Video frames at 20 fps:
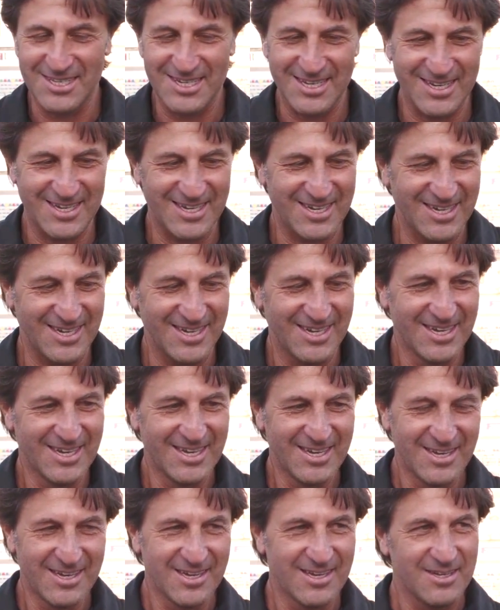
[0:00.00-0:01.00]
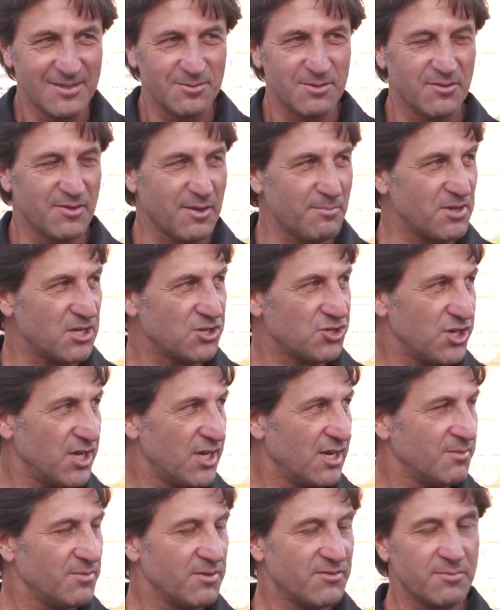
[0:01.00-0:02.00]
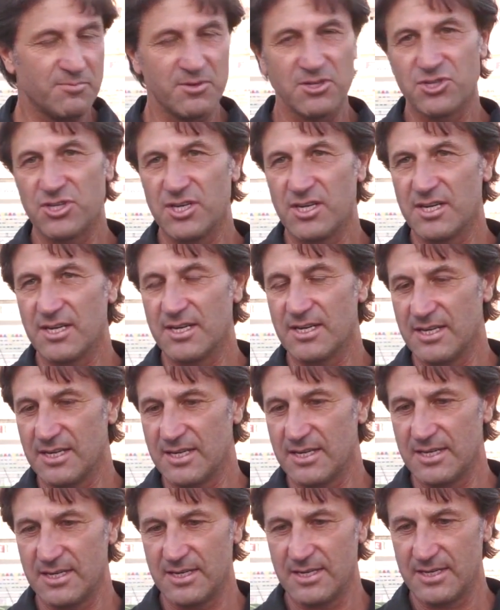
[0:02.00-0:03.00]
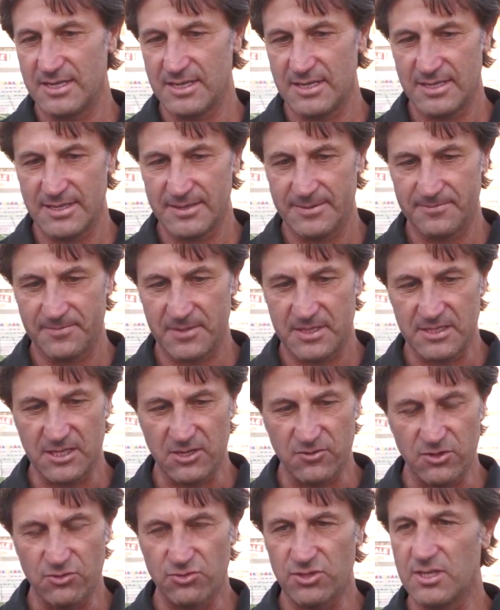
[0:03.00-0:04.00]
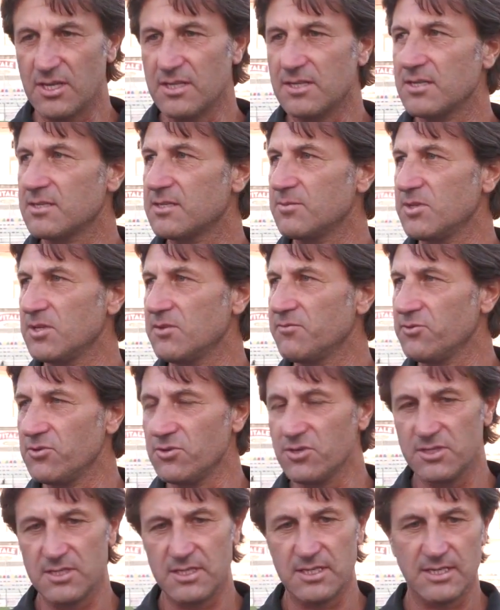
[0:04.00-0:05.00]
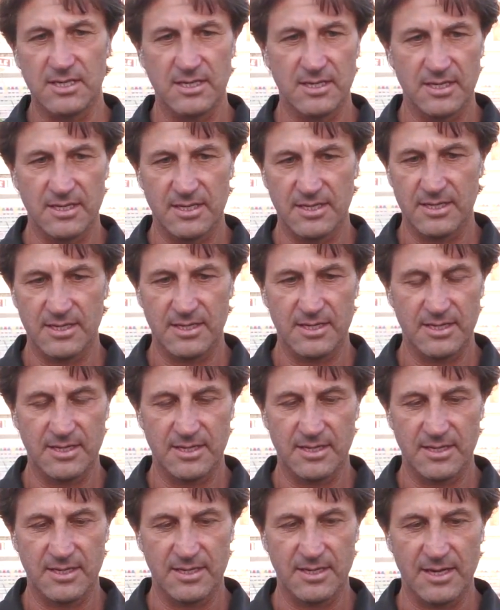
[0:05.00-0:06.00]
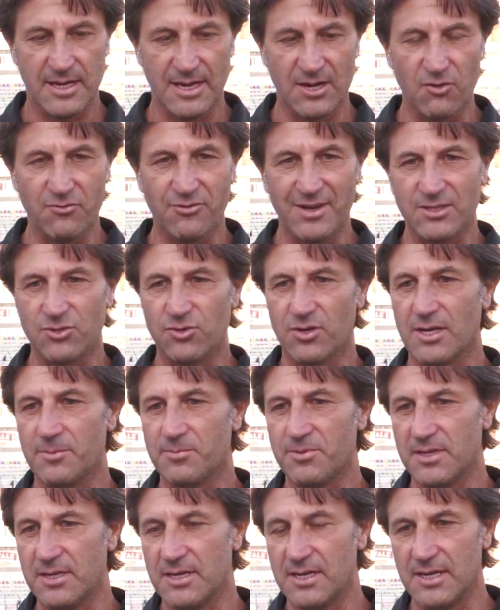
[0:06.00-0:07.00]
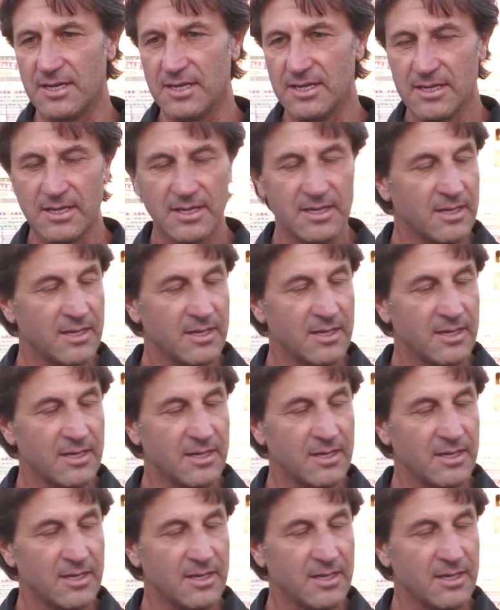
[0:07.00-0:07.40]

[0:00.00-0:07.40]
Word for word: quindi eh, mi fa piacere, mi fa piacere che mm, siano venuti tantissimi tifosi che hanno fatto capire